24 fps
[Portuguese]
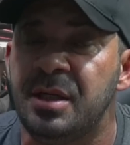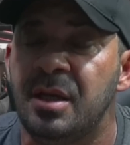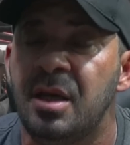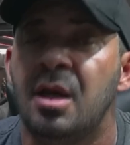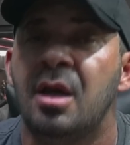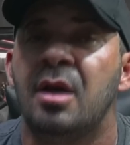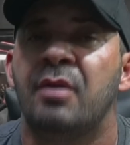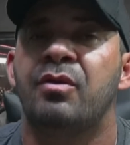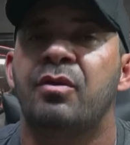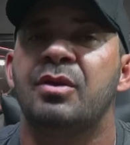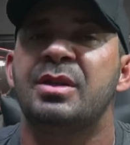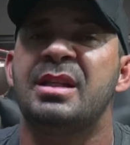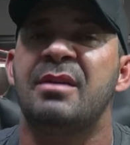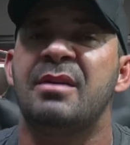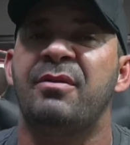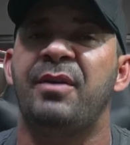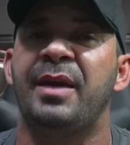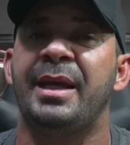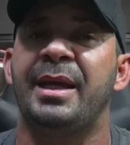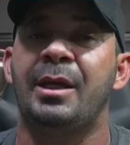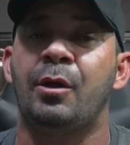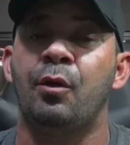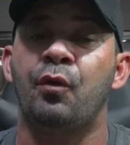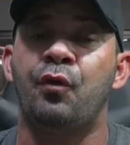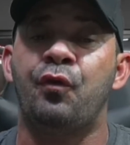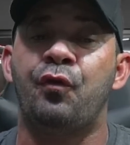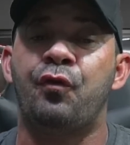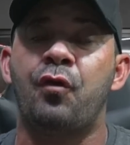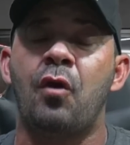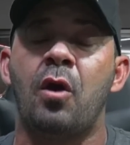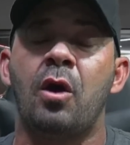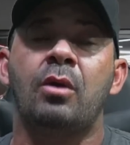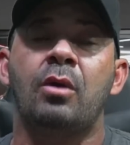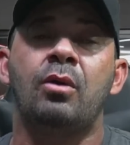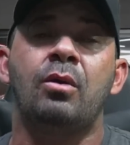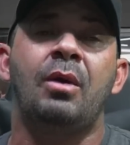você vê que o
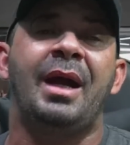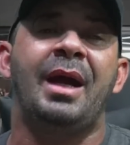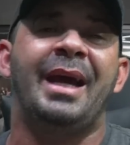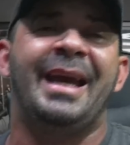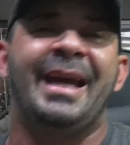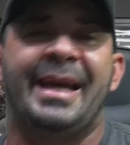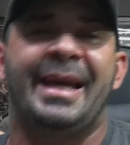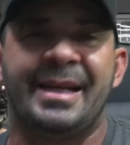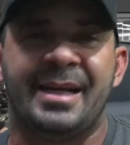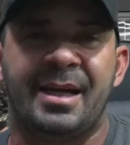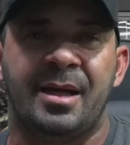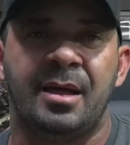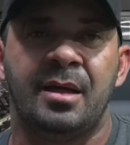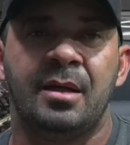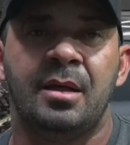foco era